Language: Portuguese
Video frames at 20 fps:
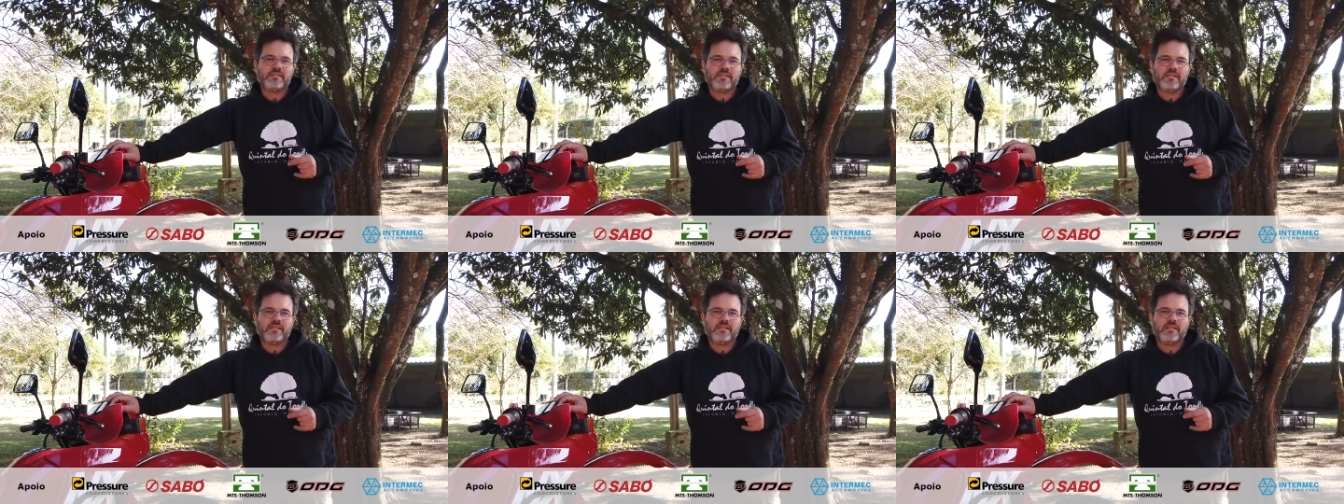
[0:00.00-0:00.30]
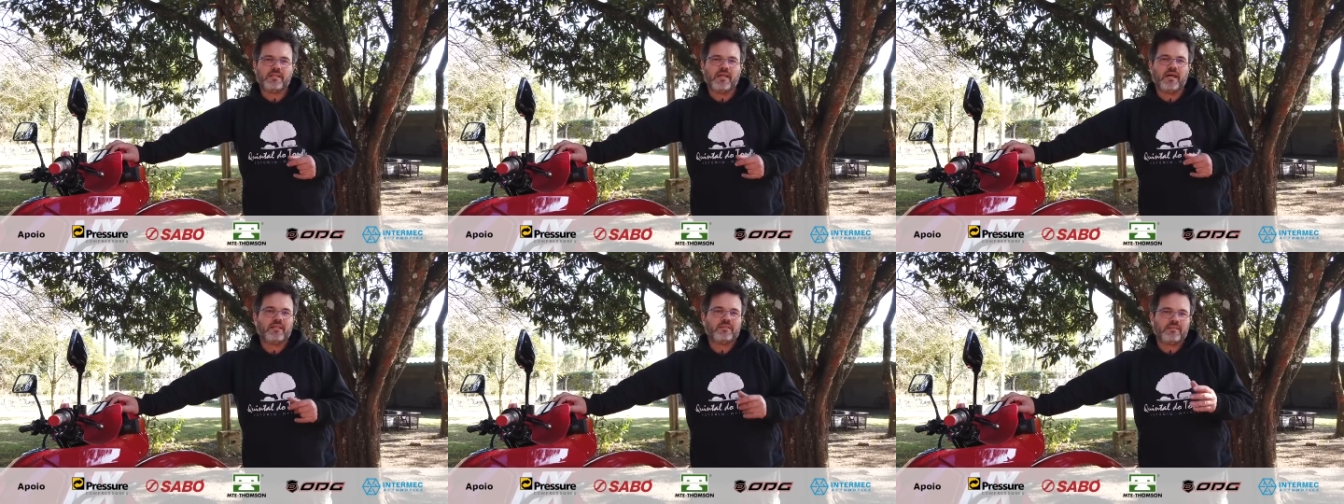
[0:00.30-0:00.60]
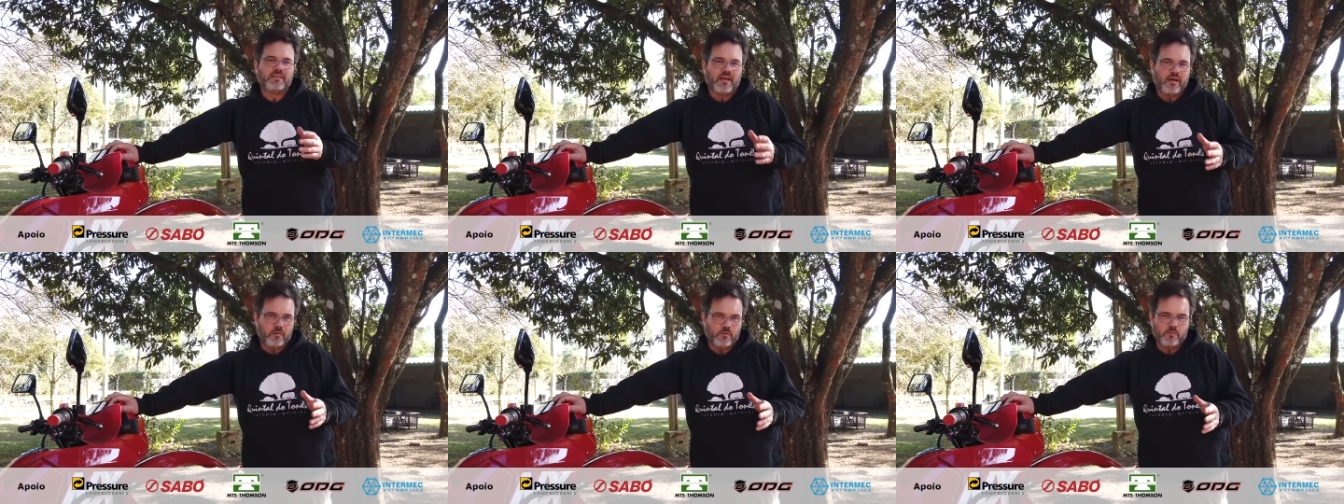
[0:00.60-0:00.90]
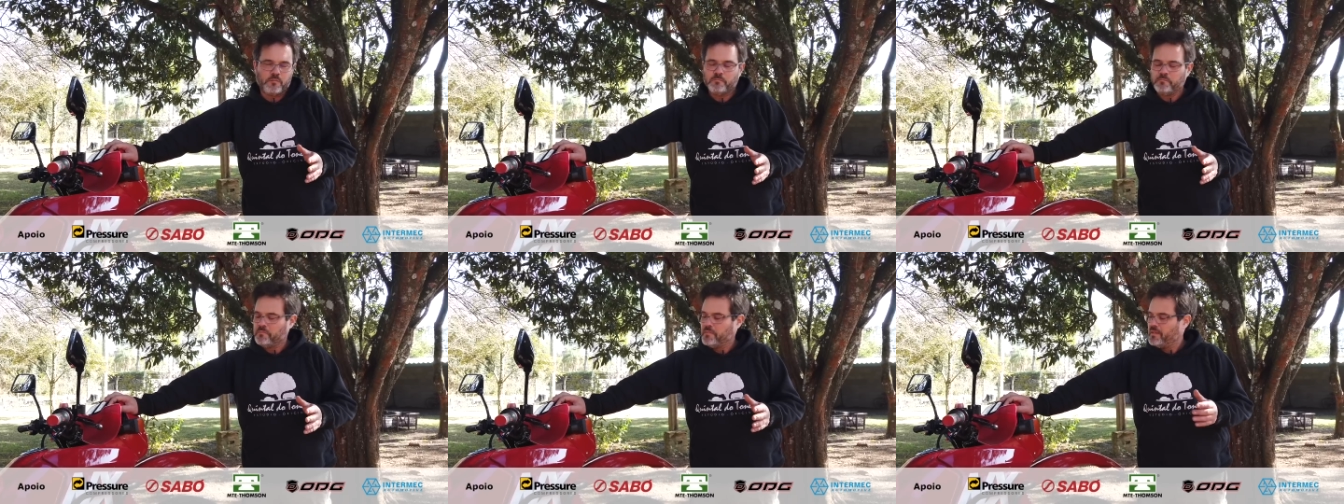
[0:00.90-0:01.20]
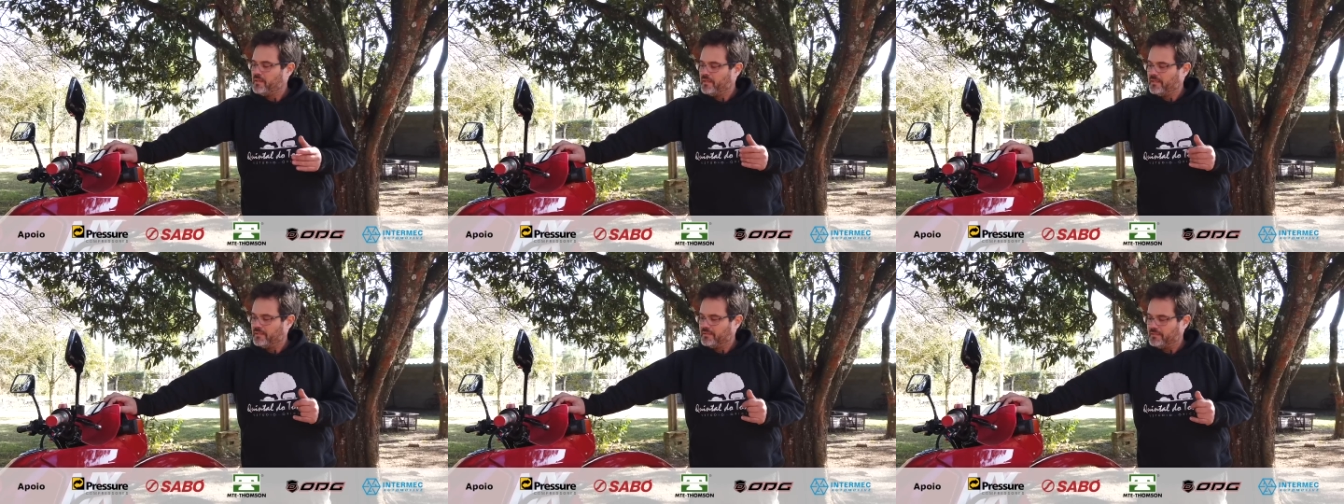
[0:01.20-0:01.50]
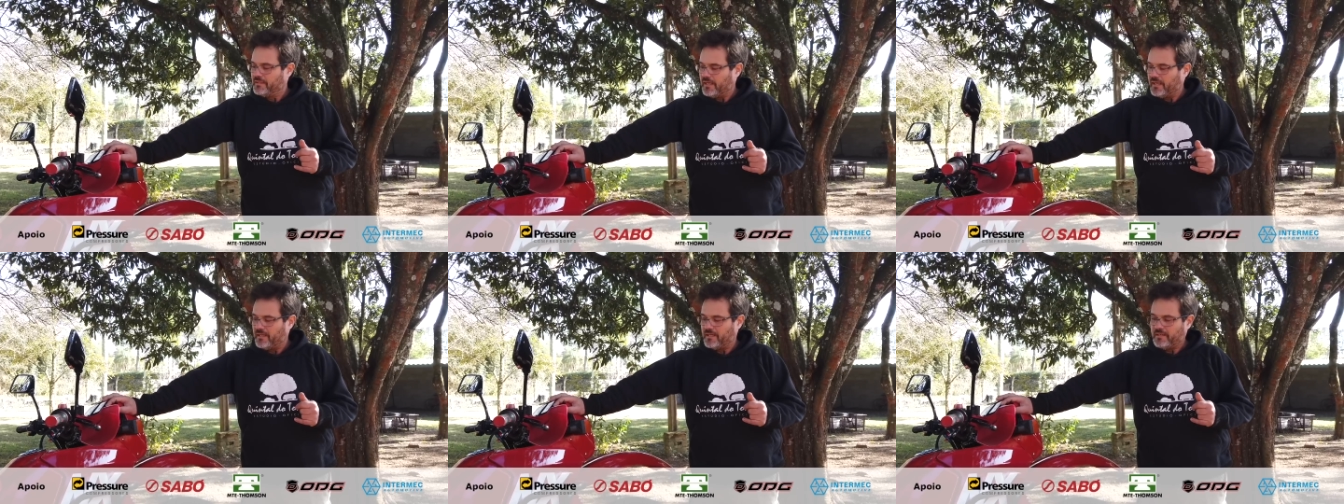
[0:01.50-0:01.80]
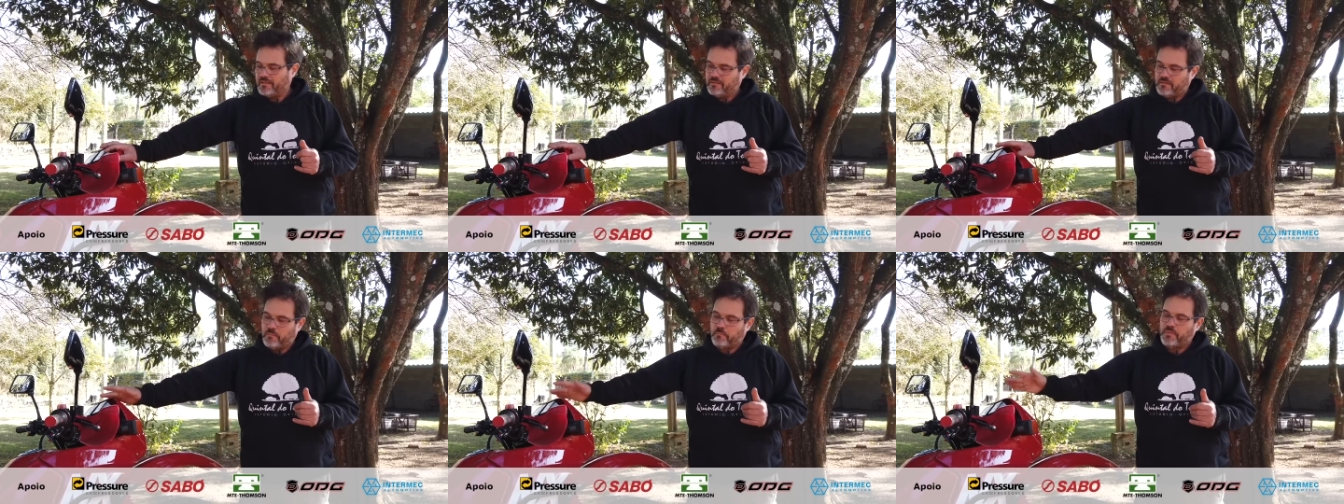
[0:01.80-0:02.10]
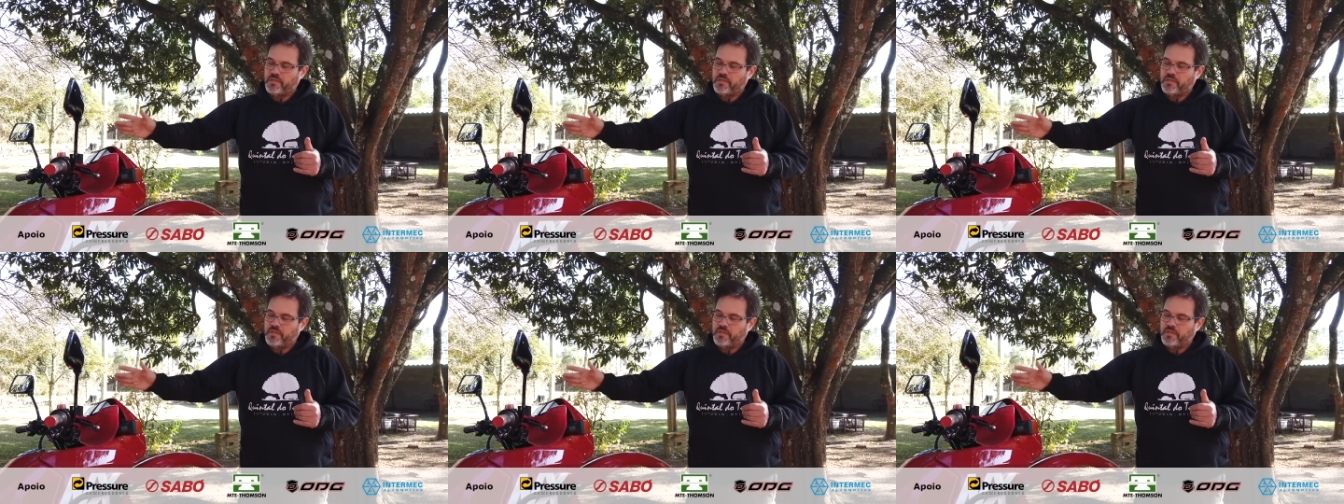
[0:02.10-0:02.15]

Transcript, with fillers: de Natal. Tá?